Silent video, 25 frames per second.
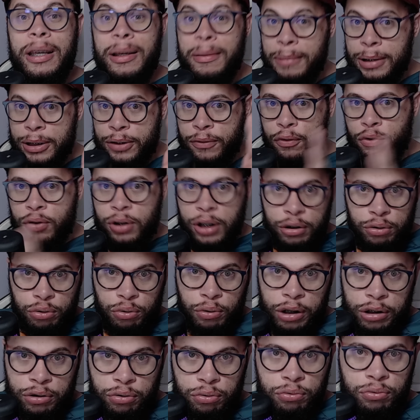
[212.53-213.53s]
Mas voltando
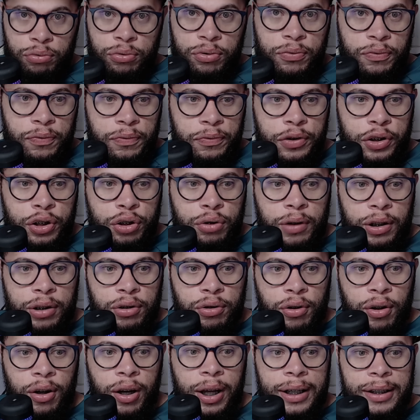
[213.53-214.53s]
no assunto
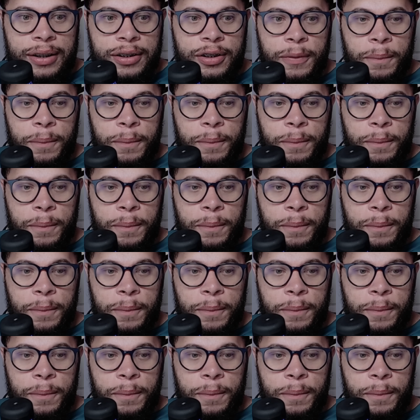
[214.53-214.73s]
24 horas,